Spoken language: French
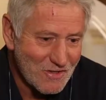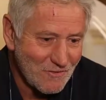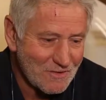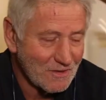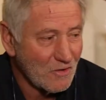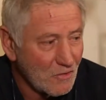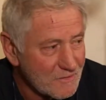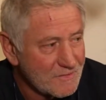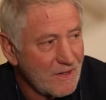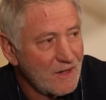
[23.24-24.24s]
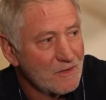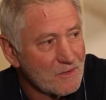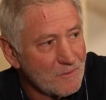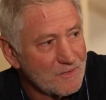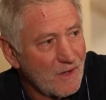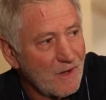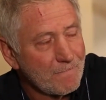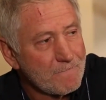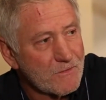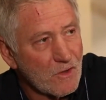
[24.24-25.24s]
J'avais cette grande salle comme
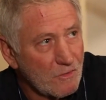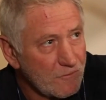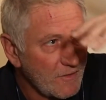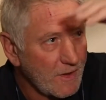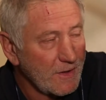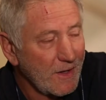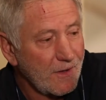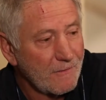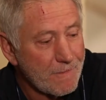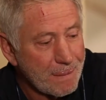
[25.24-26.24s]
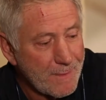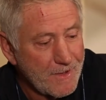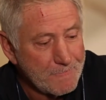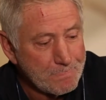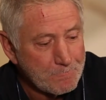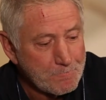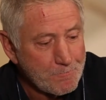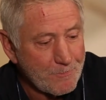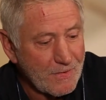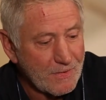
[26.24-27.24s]
ça, grande verrière,
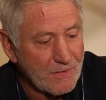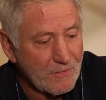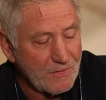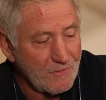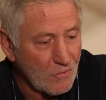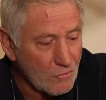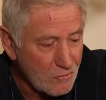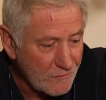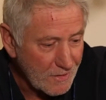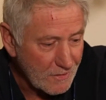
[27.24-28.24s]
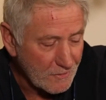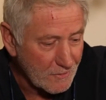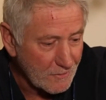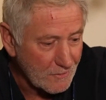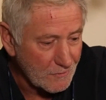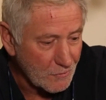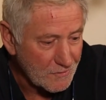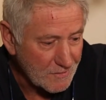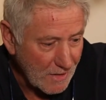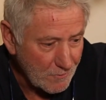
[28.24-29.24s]
qu'on avait recouvert euh, de
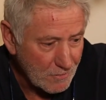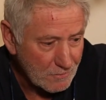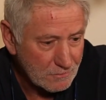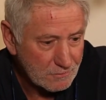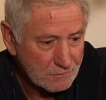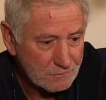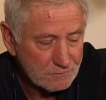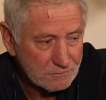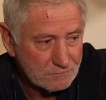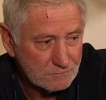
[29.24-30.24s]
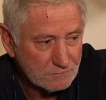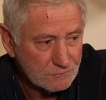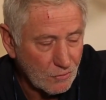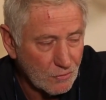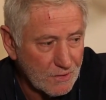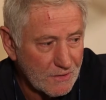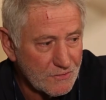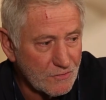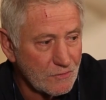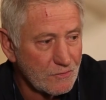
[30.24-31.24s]
sable pour
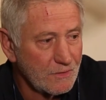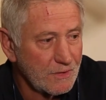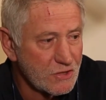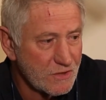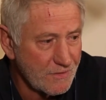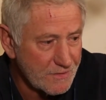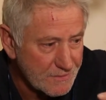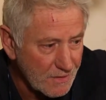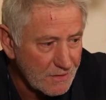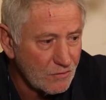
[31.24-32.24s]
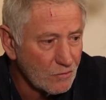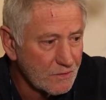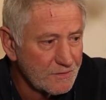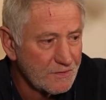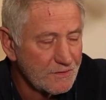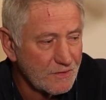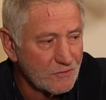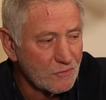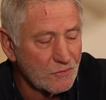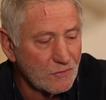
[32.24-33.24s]
l'occasion et j'avais installé donc ces sept
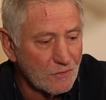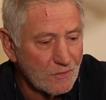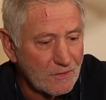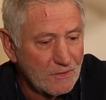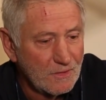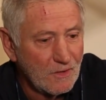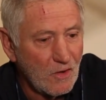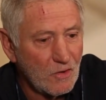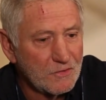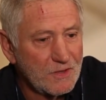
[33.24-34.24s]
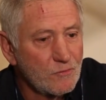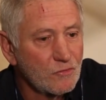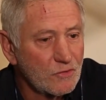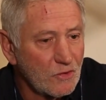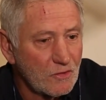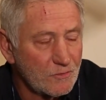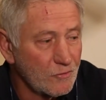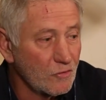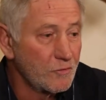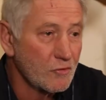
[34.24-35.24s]
sculptures. En démontant
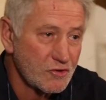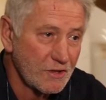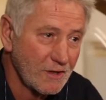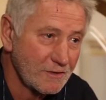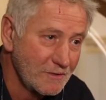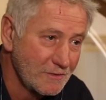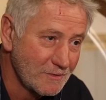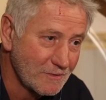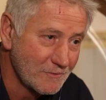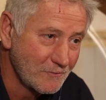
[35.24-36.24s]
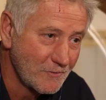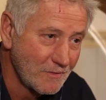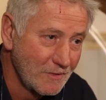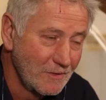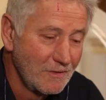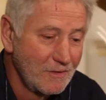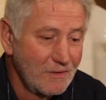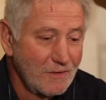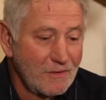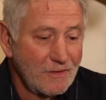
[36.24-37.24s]
pour le prochain artiste,
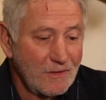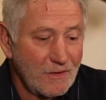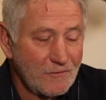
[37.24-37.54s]
il